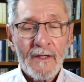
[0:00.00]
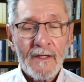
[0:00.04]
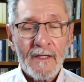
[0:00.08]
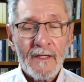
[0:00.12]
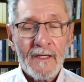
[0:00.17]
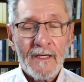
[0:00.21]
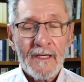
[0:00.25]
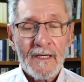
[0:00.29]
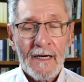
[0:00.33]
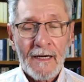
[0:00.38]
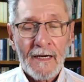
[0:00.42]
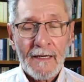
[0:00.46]

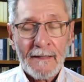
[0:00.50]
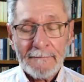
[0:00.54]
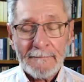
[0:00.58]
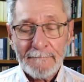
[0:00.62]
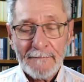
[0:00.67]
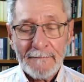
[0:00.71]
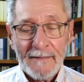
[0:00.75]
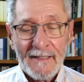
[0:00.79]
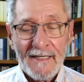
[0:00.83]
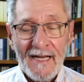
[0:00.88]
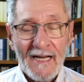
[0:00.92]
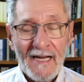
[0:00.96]
y a
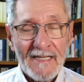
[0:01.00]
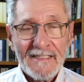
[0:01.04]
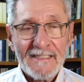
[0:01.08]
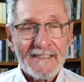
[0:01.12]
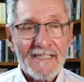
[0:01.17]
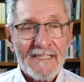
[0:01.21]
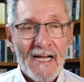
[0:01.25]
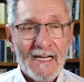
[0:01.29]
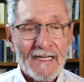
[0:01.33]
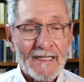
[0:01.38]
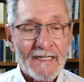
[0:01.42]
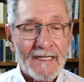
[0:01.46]

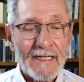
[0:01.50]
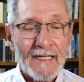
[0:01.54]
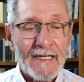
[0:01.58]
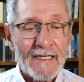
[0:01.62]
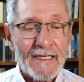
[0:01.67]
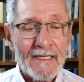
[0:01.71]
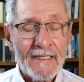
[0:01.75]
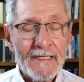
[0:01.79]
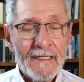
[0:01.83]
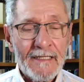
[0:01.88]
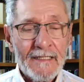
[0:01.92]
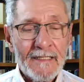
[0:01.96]

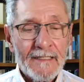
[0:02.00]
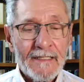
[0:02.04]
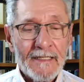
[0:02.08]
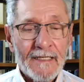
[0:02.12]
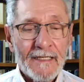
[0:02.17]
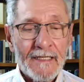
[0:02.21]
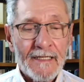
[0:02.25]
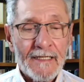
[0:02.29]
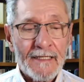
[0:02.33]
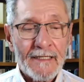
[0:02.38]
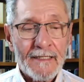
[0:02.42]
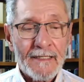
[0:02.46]
realizarle
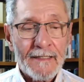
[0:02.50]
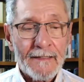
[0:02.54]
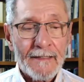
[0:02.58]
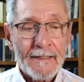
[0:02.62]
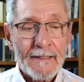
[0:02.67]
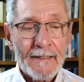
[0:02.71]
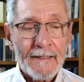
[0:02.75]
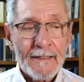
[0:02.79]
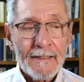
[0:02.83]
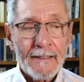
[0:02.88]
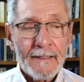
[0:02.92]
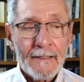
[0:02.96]

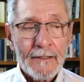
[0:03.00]
eh,